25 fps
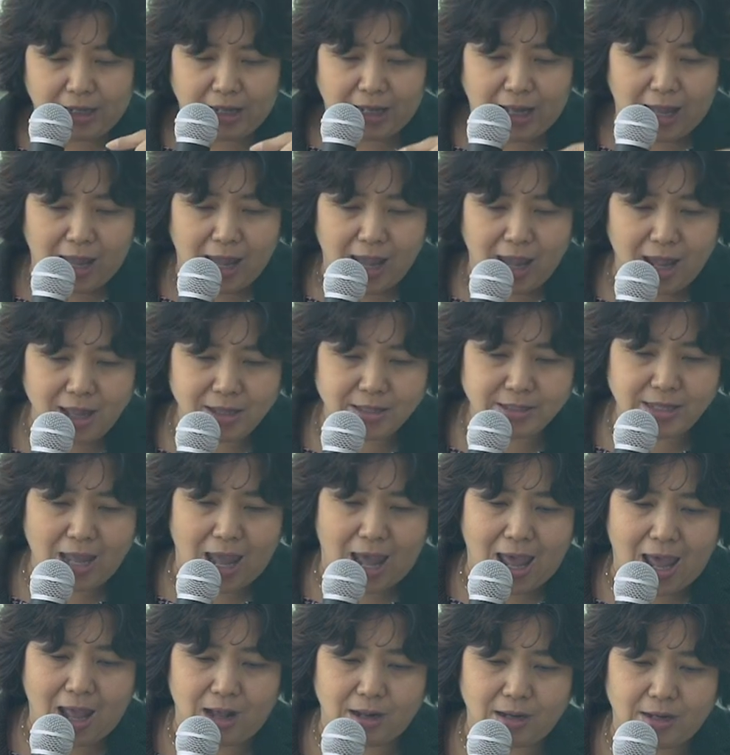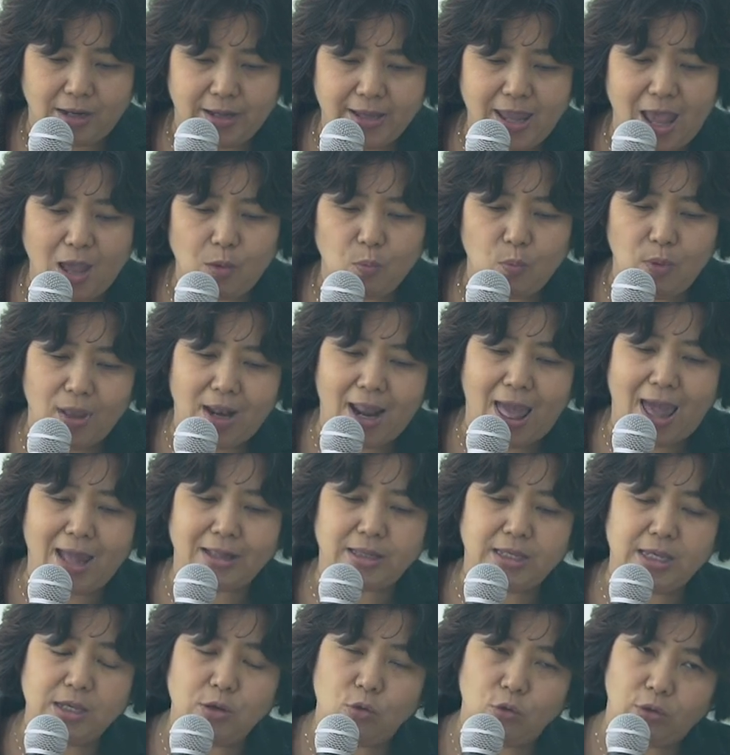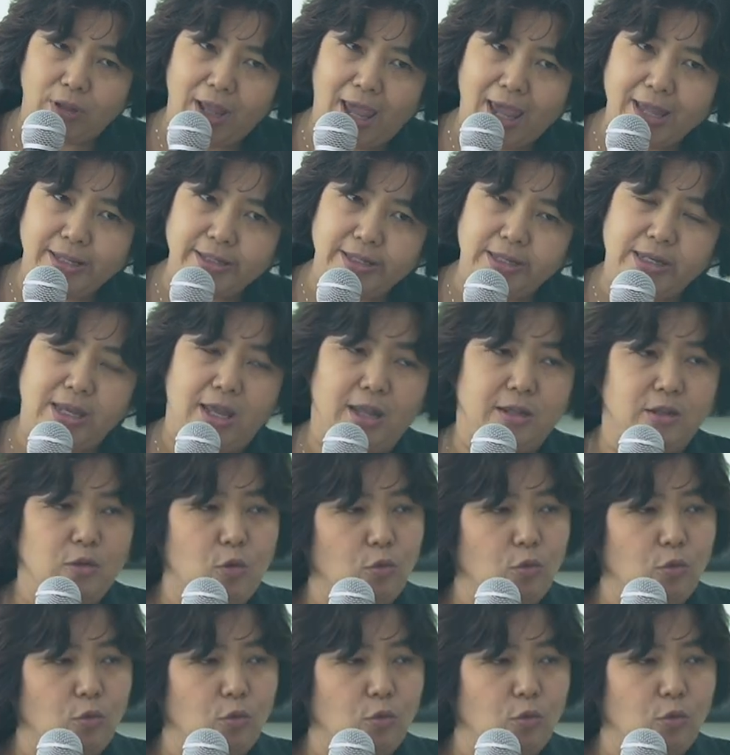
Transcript: แค่จากระยะเวลาที่คนไข้เสีย